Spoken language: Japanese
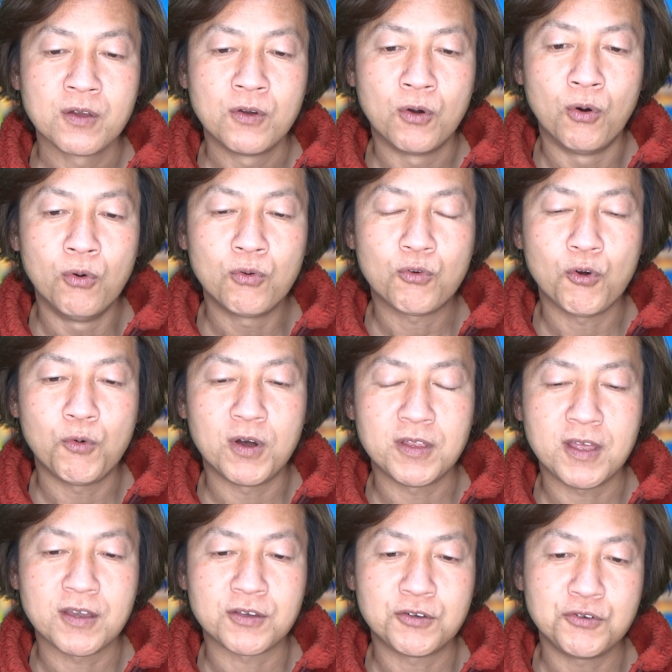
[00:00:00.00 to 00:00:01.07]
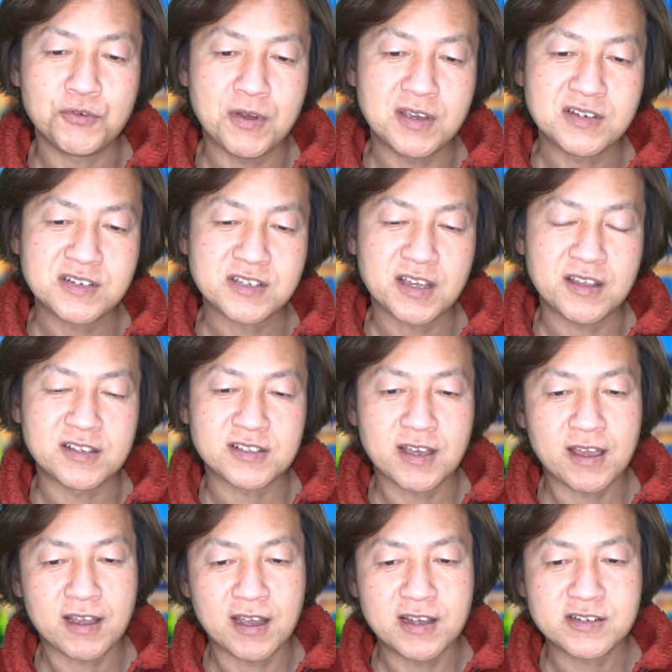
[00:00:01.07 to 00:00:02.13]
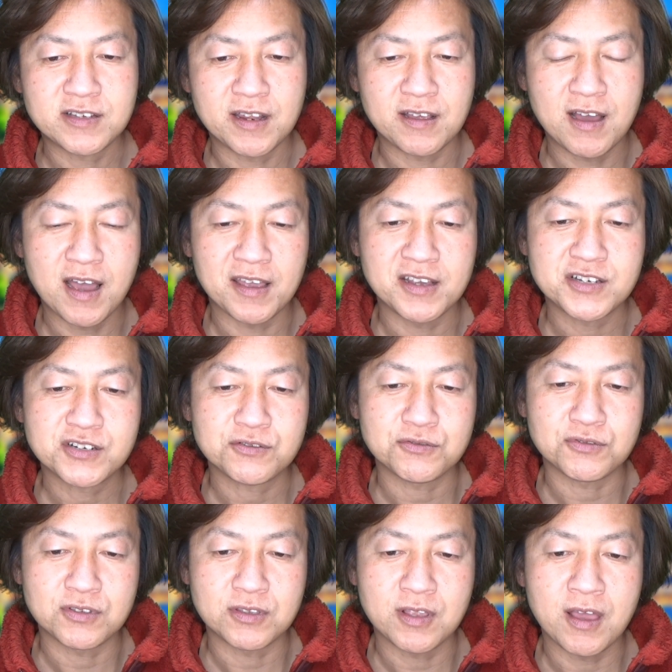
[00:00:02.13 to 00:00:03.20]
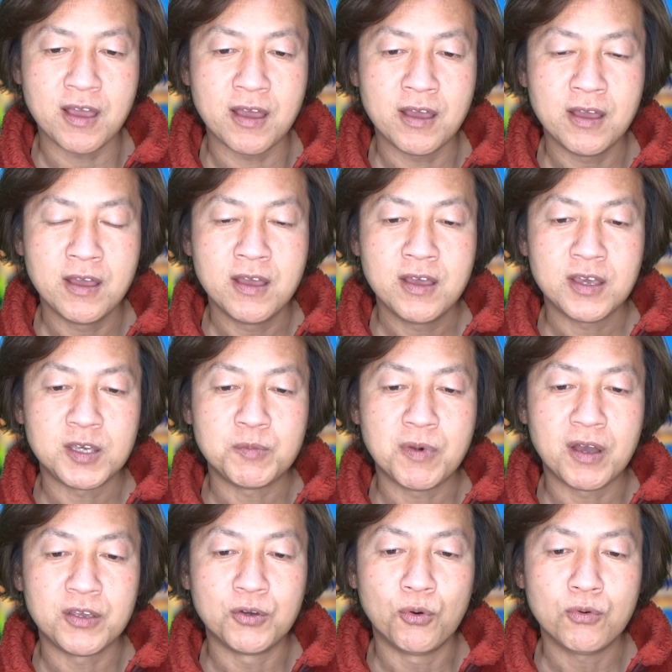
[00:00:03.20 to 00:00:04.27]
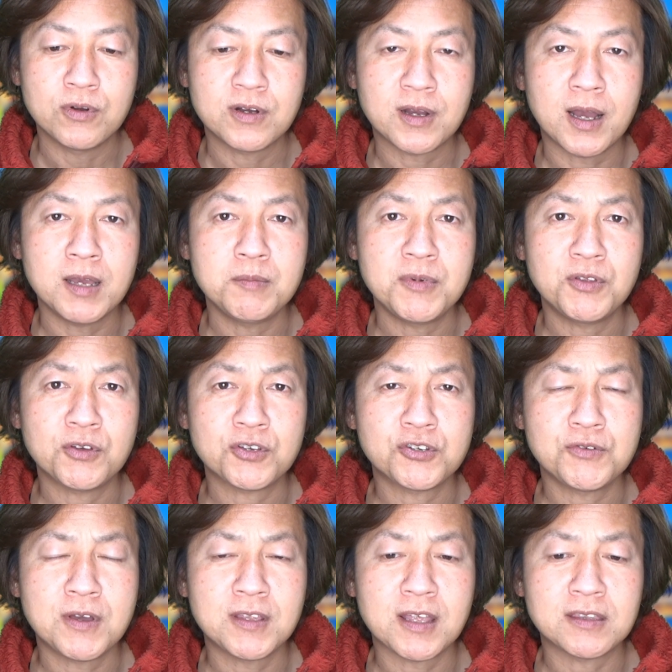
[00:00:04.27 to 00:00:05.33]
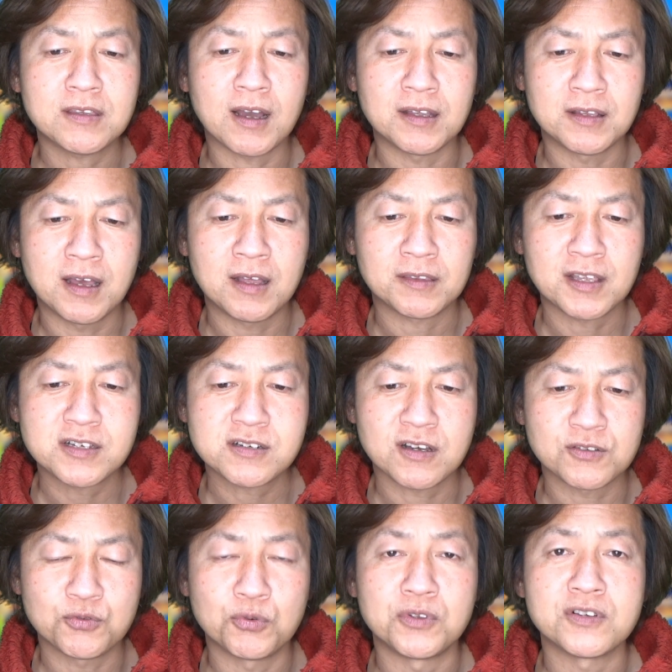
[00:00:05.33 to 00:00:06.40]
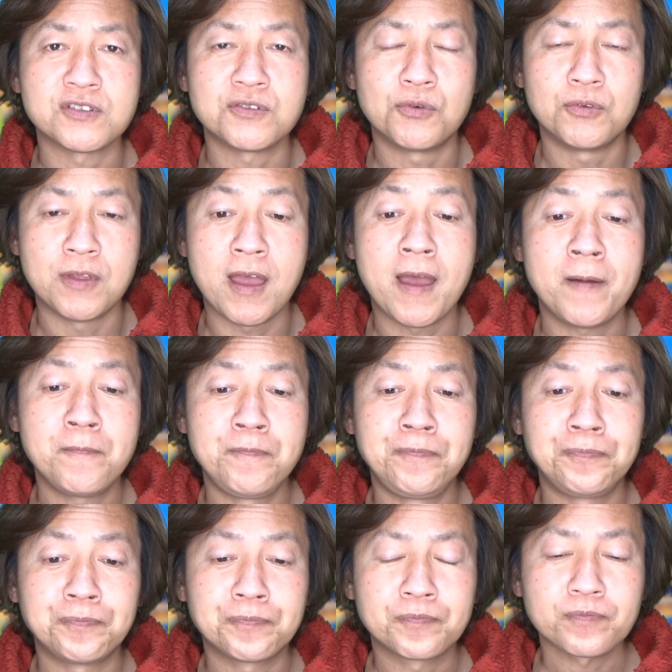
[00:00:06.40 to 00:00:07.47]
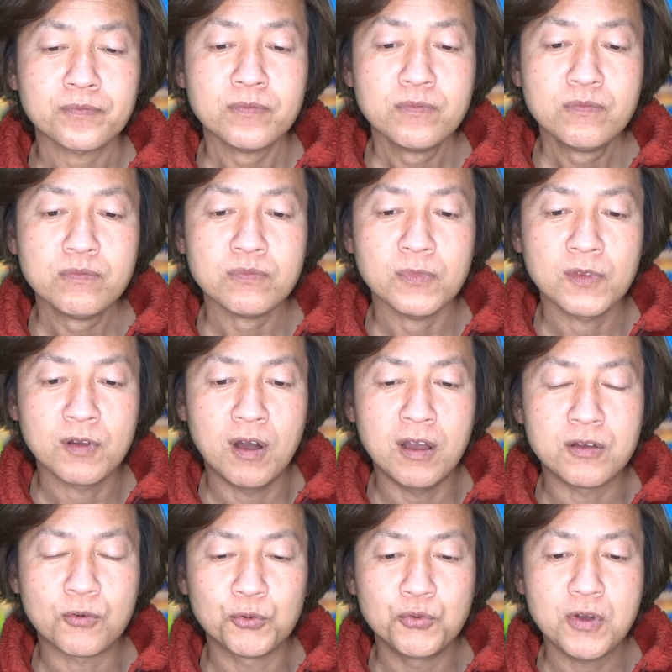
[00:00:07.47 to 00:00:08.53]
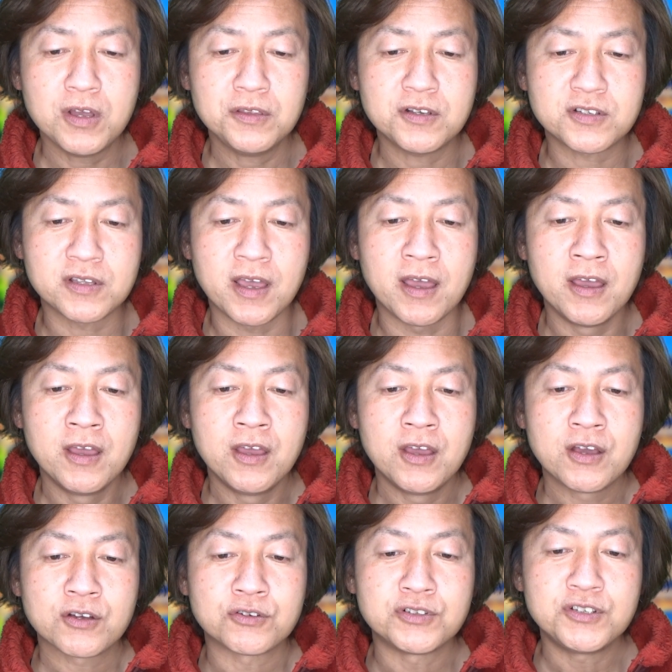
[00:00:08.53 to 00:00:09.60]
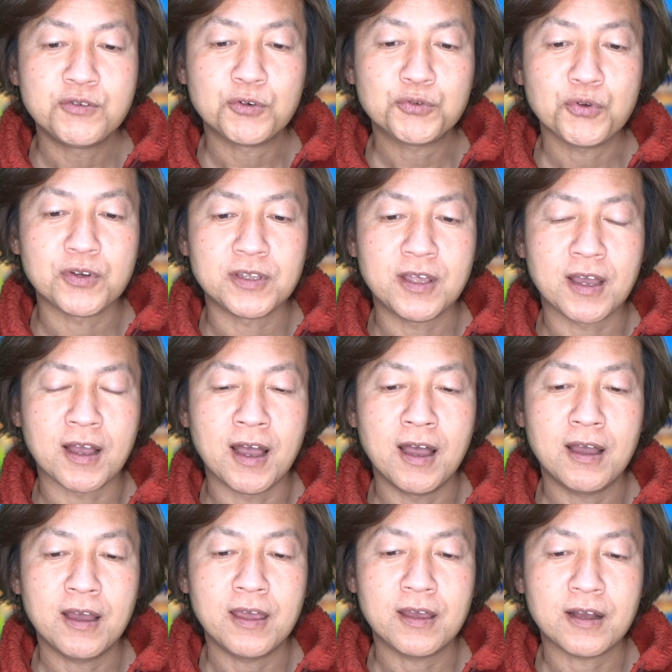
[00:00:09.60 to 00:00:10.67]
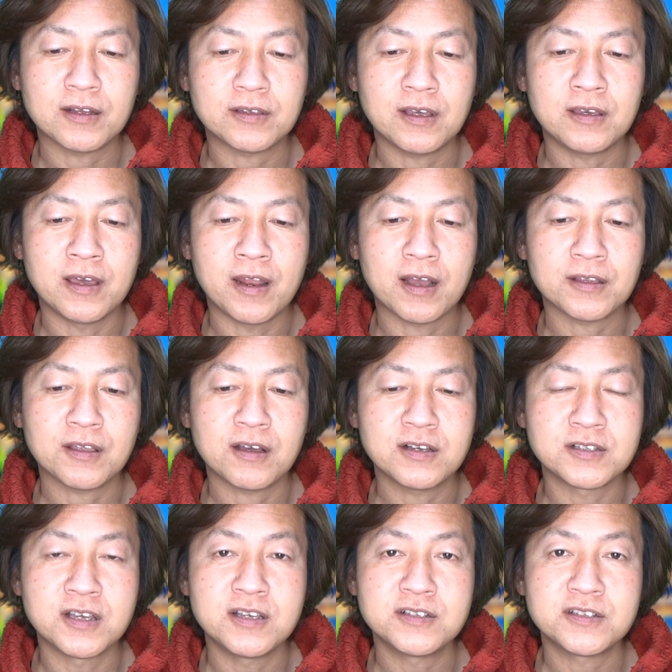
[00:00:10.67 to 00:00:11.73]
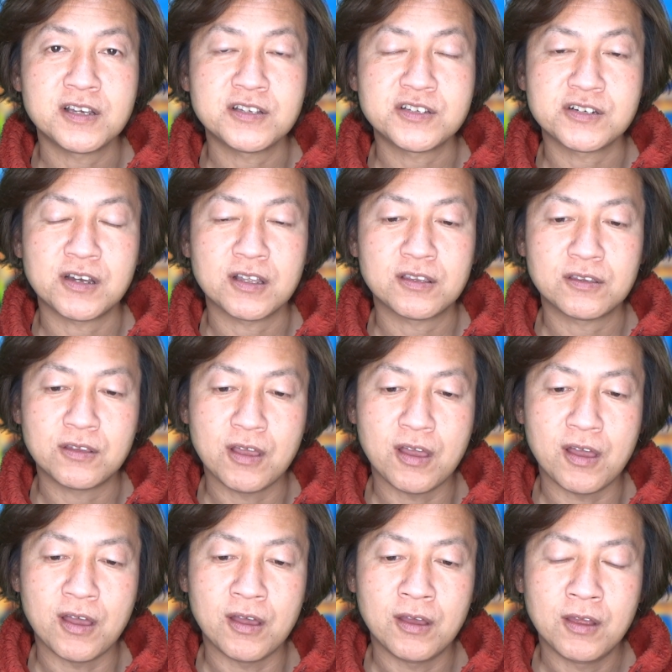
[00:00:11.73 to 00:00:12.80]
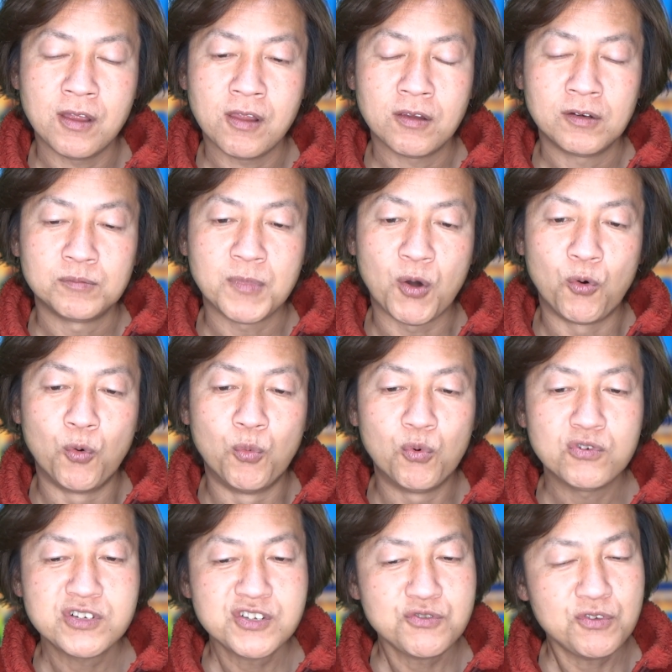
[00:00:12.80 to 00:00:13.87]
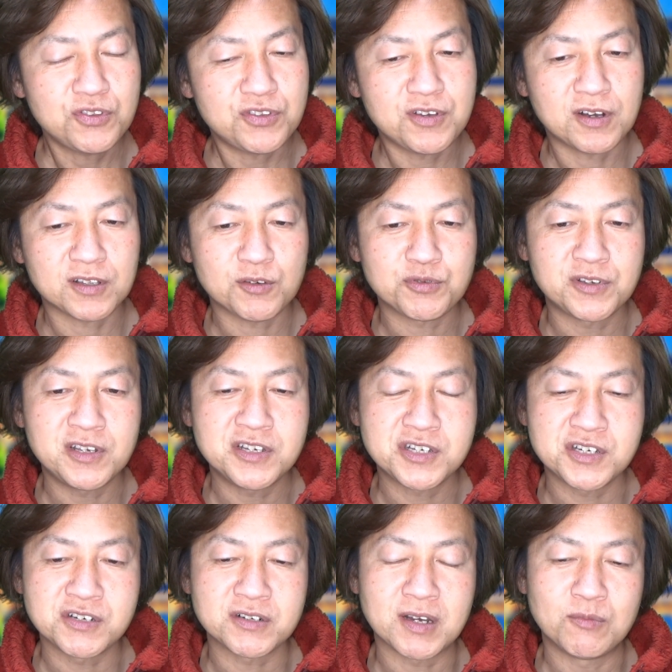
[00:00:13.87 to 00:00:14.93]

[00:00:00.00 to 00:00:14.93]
香港はね、休園したり再開したりが激しくって、今4回目の休園だったかな、確かそうですよね。はい、この辺ですね、国ごとにね、考え方、やり方が全然違って、面白いっていう言い方不謹慎か